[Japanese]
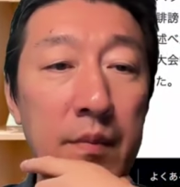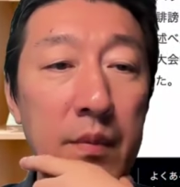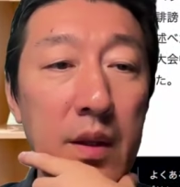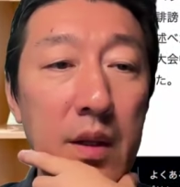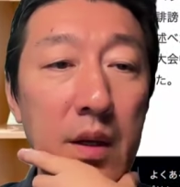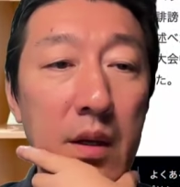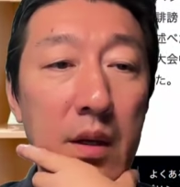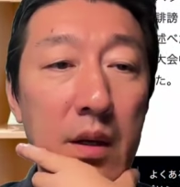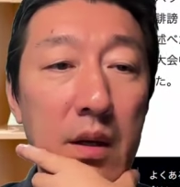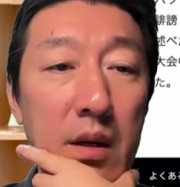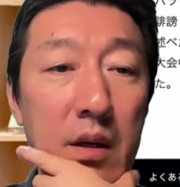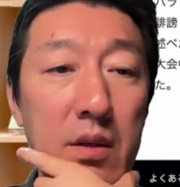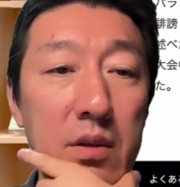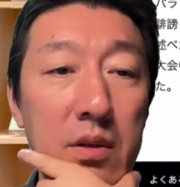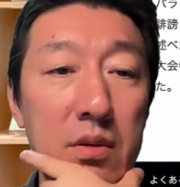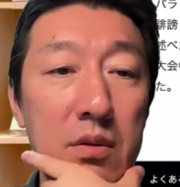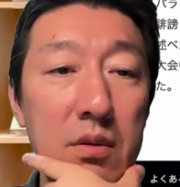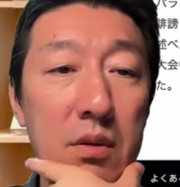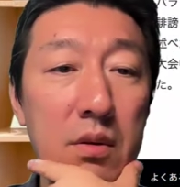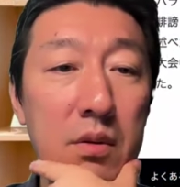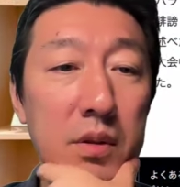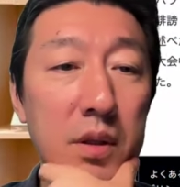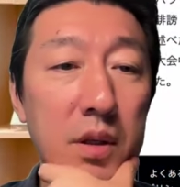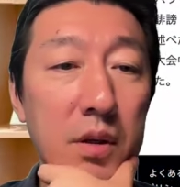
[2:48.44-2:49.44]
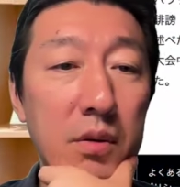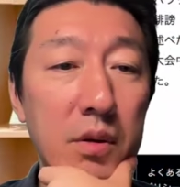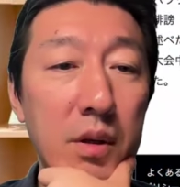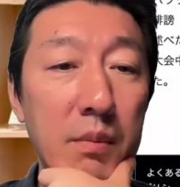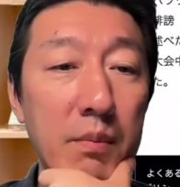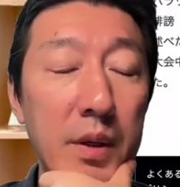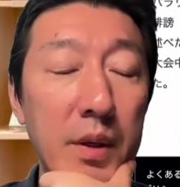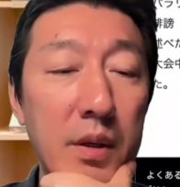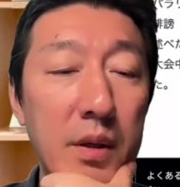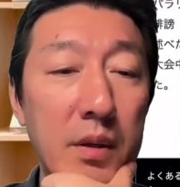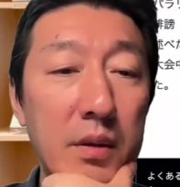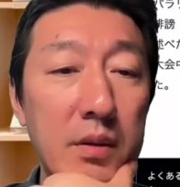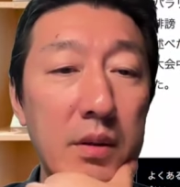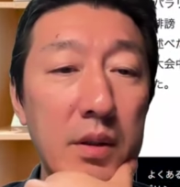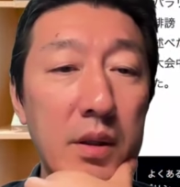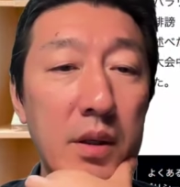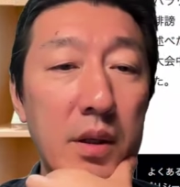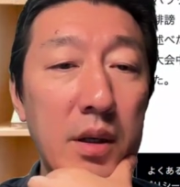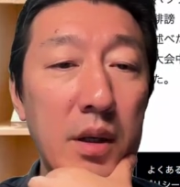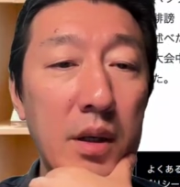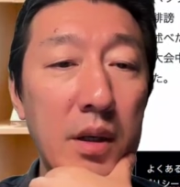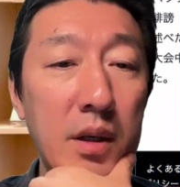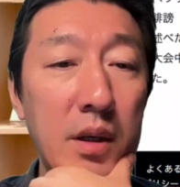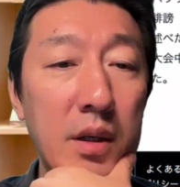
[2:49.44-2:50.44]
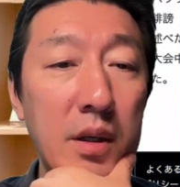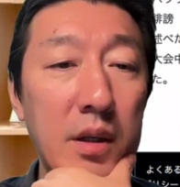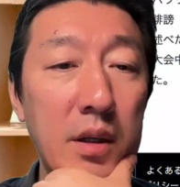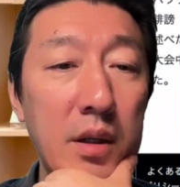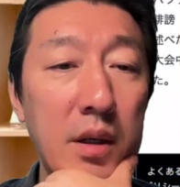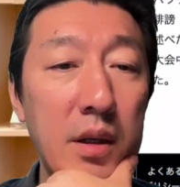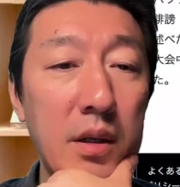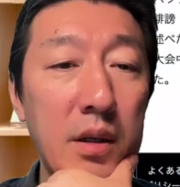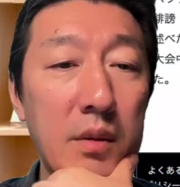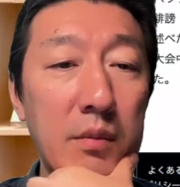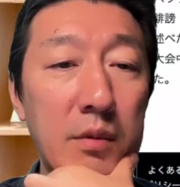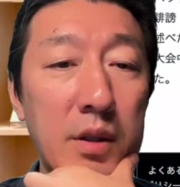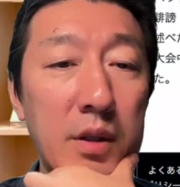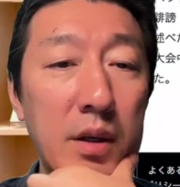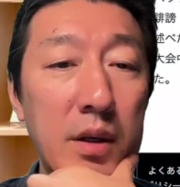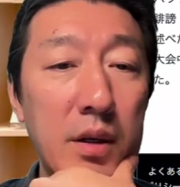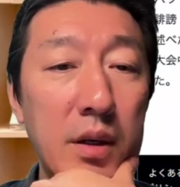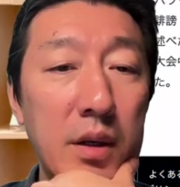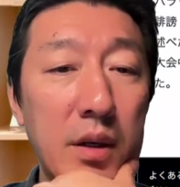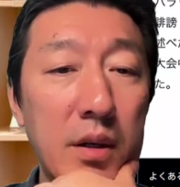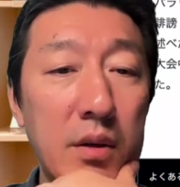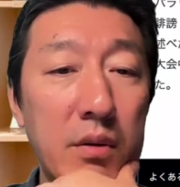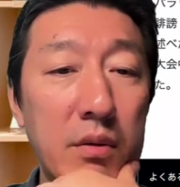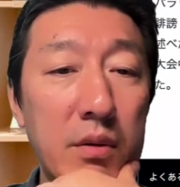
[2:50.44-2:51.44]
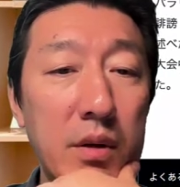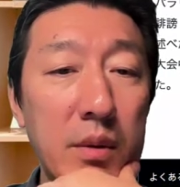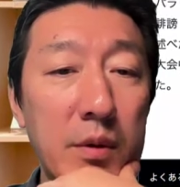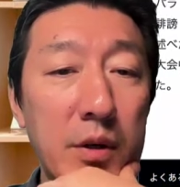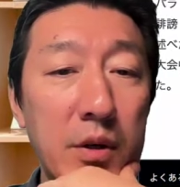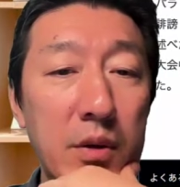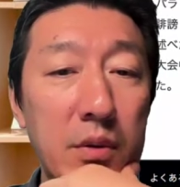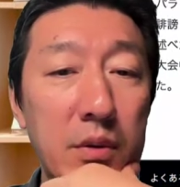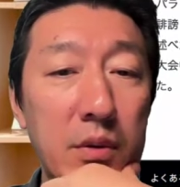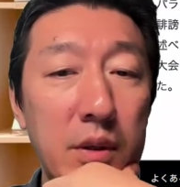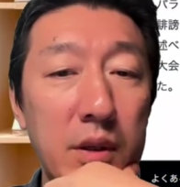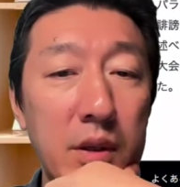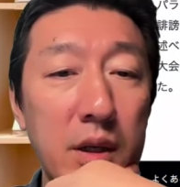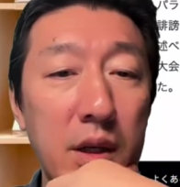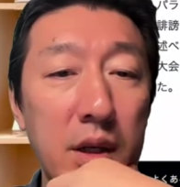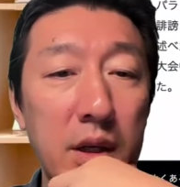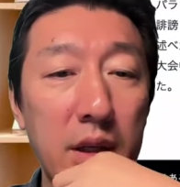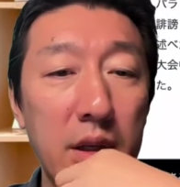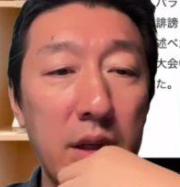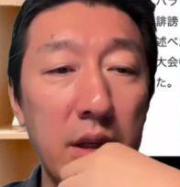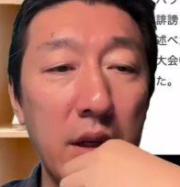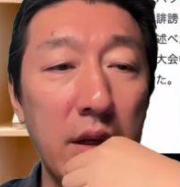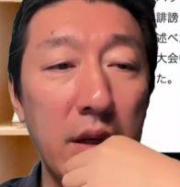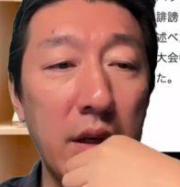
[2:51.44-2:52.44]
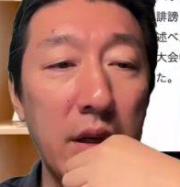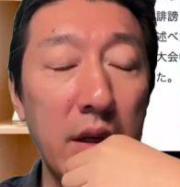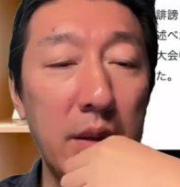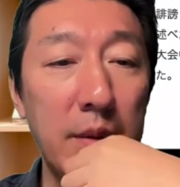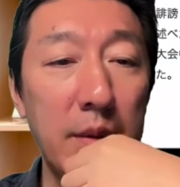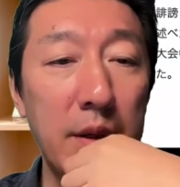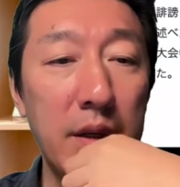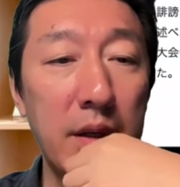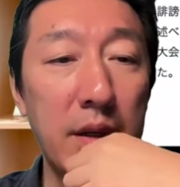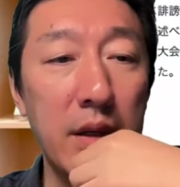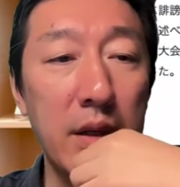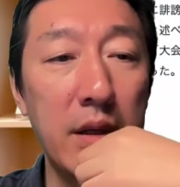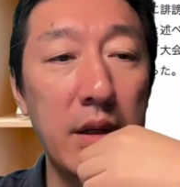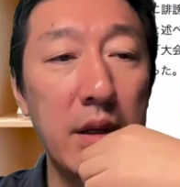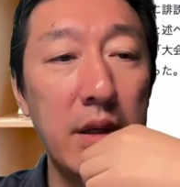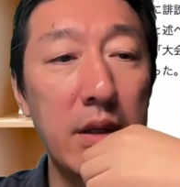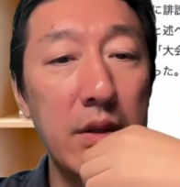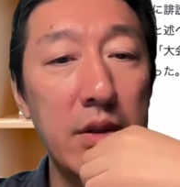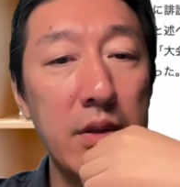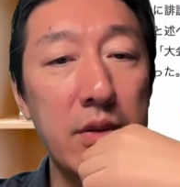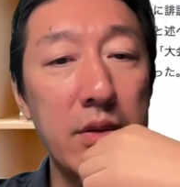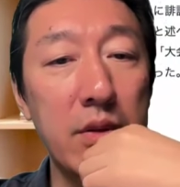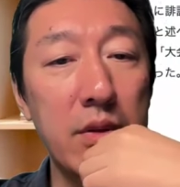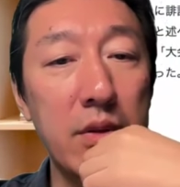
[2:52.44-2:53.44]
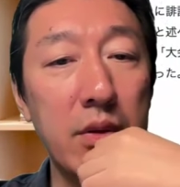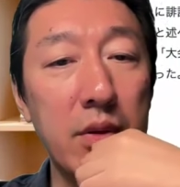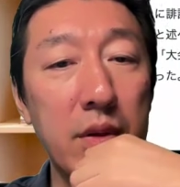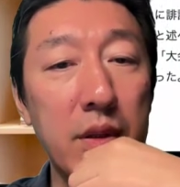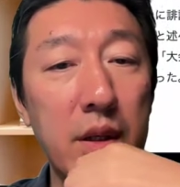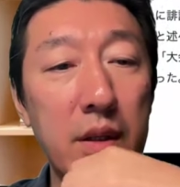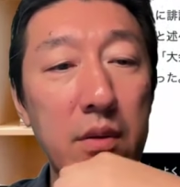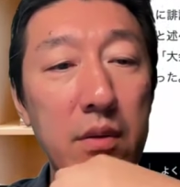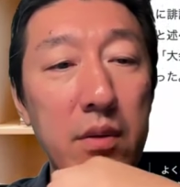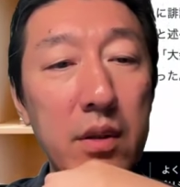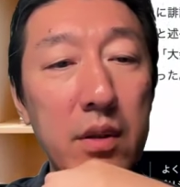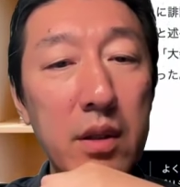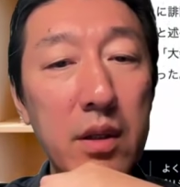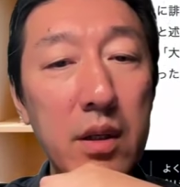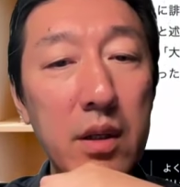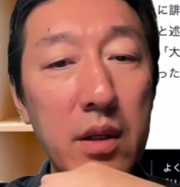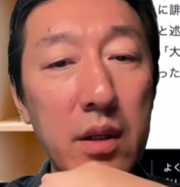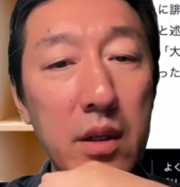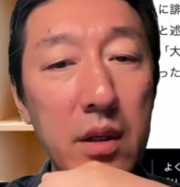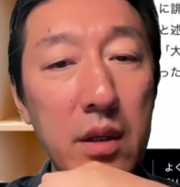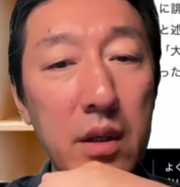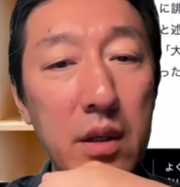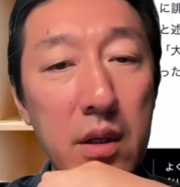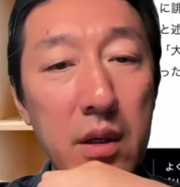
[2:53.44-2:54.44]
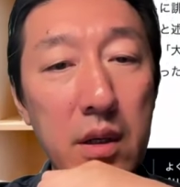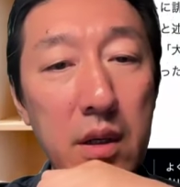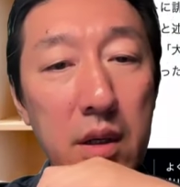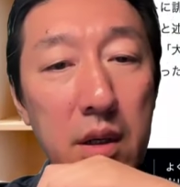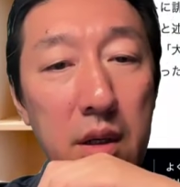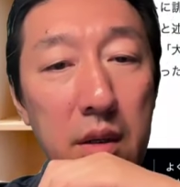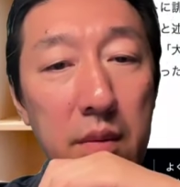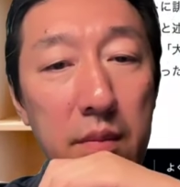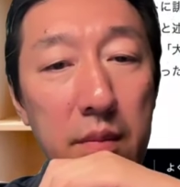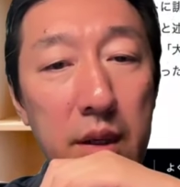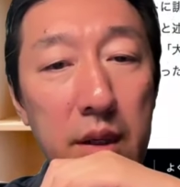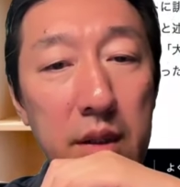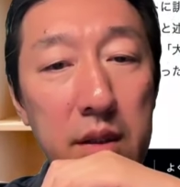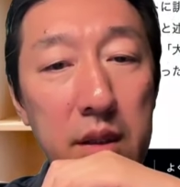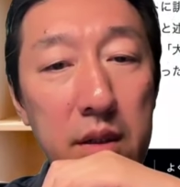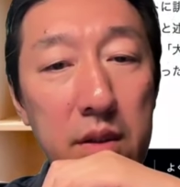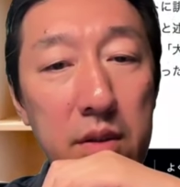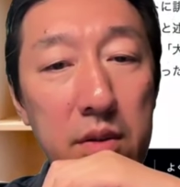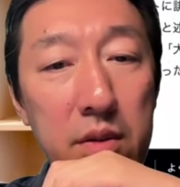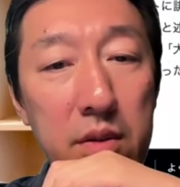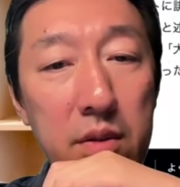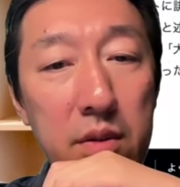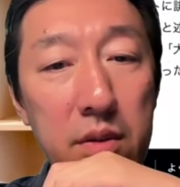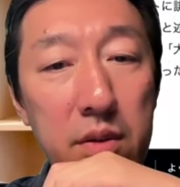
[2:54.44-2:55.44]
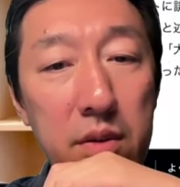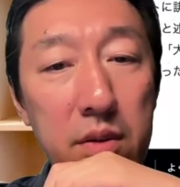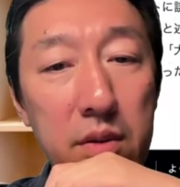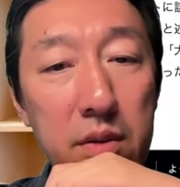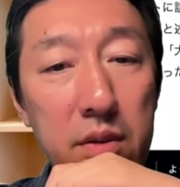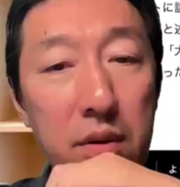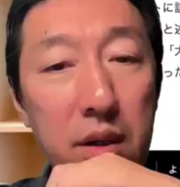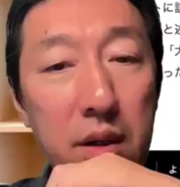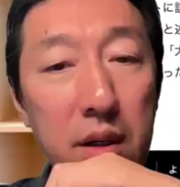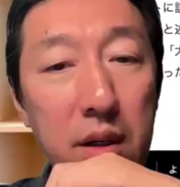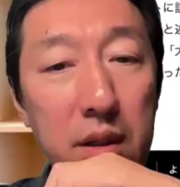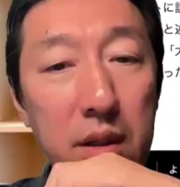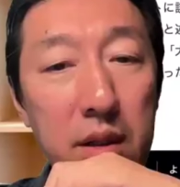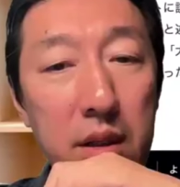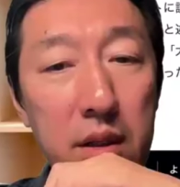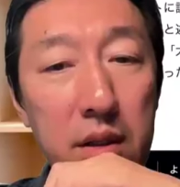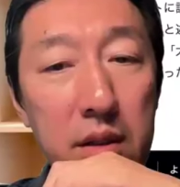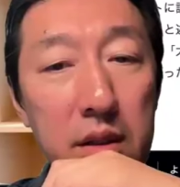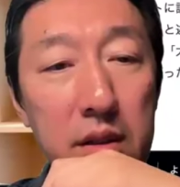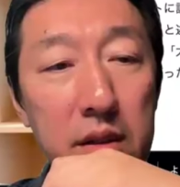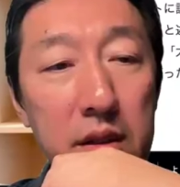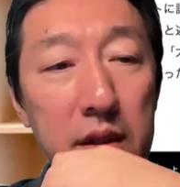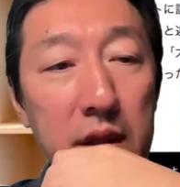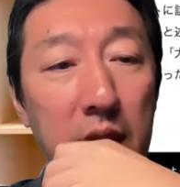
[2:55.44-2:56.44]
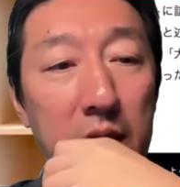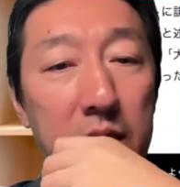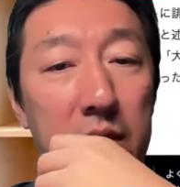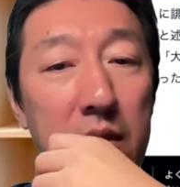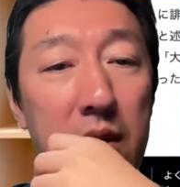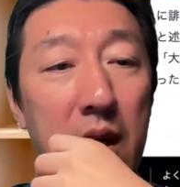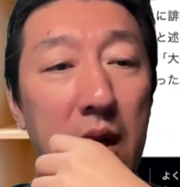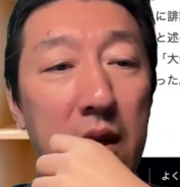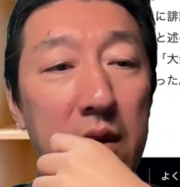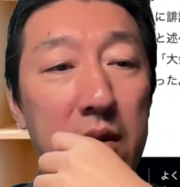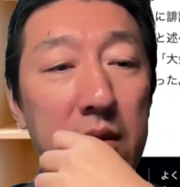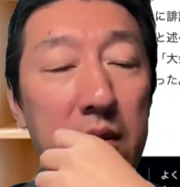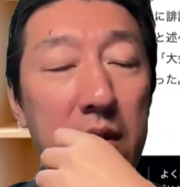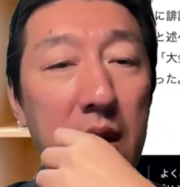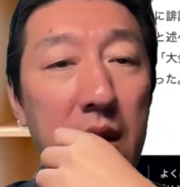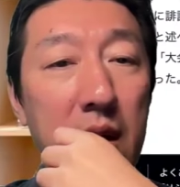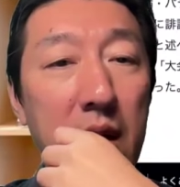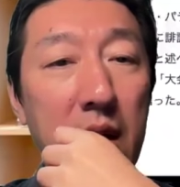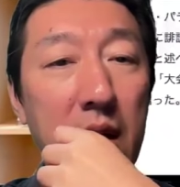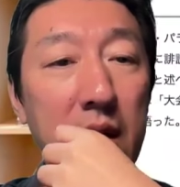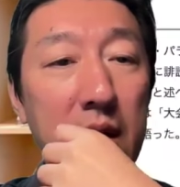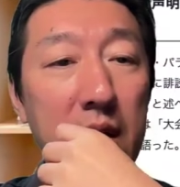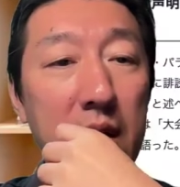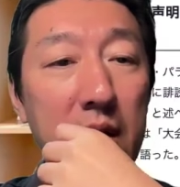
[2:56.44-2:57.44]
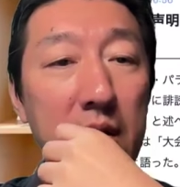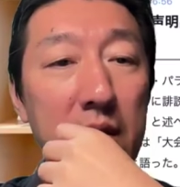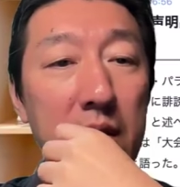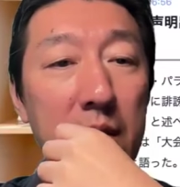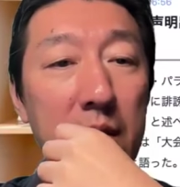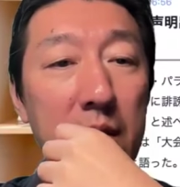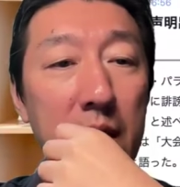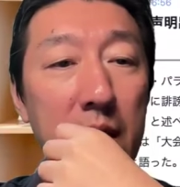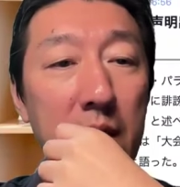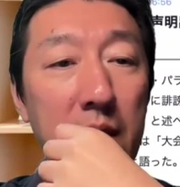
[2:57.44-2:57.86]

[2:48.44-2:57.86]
大会中国のオリンピック委員会だけれども、大会が終われば競技団体が主語になるので、選手の所属から適切なアクションがあると考えていると。